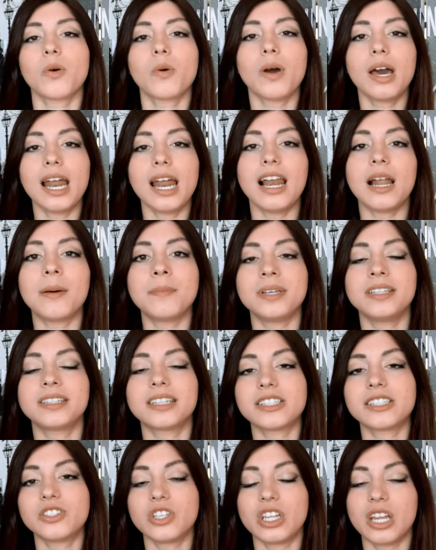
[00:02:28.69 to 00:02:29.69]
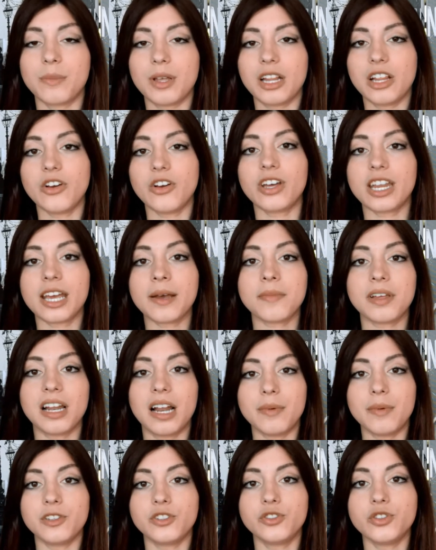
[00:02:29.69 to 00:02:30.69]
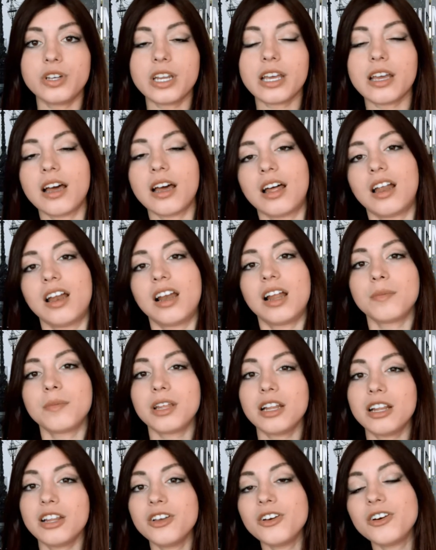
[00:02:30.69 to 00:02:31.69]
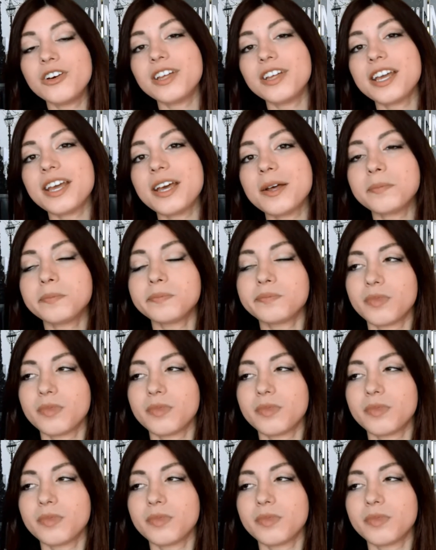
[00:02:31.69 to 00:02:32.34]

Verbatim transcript: Qual è l'ambientazione migliore e la peggiore? Ah, la migliore...